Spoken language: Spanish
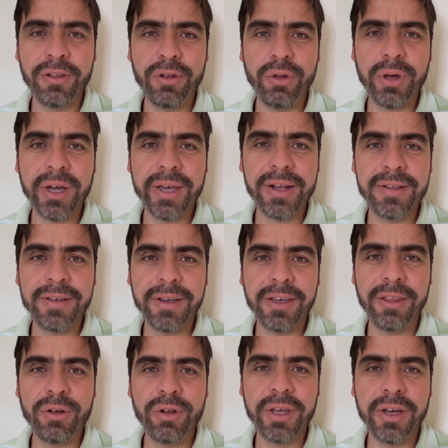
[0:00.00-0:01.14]
todo aquel
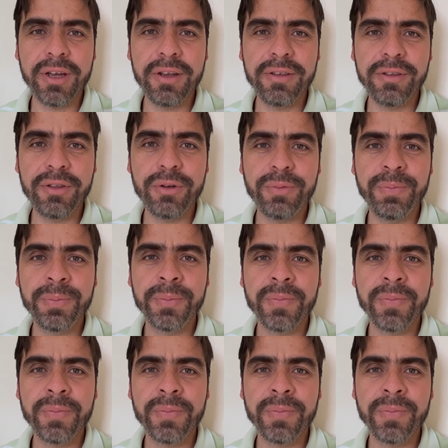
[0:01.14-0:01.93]
seguidor de Cristo